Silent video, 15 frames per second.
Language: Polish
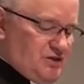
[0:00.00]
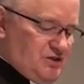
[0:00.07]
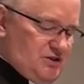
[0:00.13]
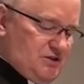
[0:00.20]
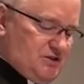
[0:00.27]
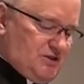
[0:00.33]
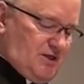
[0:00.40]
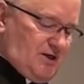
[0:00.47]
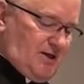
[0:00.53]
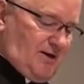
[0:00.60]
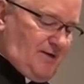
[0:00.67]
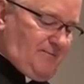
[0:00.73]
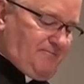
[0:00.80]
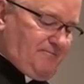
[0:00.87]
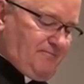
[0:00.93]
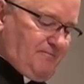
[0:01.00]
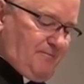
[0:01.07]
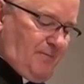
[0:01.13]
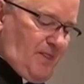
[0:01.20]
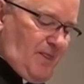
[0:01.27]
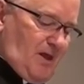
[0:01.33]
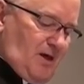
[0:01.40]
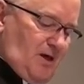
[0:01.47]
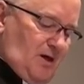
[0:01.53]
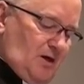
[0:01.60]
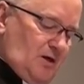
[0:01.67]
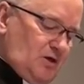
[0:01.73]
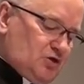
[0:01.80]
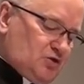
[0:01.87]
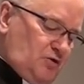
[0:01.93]
Chrzciciela.
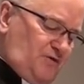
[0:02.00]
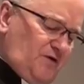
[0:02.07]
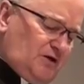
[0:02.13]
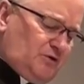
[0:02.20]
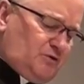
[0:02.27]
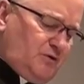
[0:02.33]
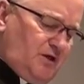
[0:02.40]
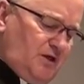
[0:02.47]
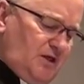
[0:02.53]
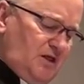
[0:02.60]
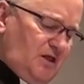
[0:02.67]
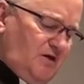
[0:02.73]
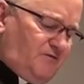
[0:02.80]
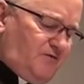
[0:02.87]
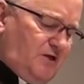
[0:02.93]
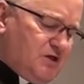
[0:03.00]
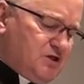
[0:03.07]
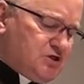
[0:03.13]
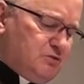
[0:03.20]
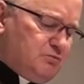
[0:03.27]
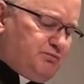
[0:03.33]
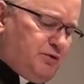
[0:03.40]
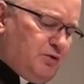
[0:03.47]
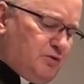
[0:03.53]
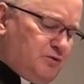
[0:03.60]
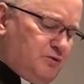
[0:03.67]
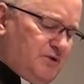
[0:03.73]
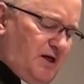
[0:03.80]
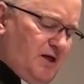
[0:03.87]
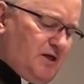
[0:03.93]
Człowiek, który nie wierzy
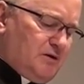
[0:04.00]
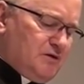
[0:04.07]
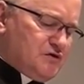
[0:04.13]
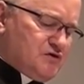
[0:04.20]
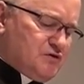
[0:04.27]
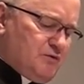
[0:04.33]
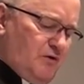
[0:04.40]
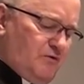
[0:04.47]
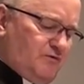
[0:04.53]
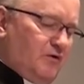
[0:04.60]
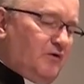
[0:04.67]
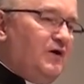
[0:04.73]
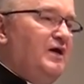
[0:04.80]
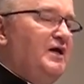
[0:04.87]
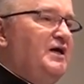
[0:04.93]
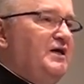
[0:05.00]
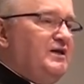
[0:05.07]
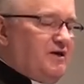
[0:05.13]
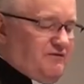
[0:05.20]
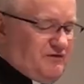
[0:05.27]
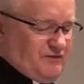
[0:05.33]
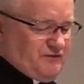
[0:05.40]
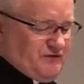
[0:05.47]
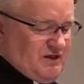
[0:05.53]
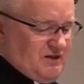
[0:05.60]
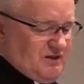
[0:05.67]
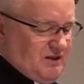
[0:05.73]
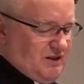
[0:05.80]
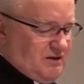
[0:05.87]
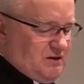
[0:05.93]
Bogu na Jego słowo, nawet
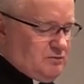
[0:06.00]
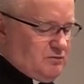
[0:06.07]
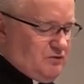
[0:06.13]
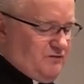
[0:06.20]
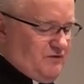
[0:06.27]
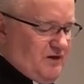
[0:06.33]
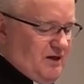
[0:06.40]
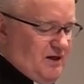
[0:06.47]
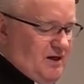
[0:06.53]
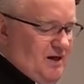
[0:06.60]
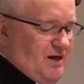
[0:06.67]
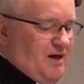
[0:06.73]
wtedy, kiedy mówi,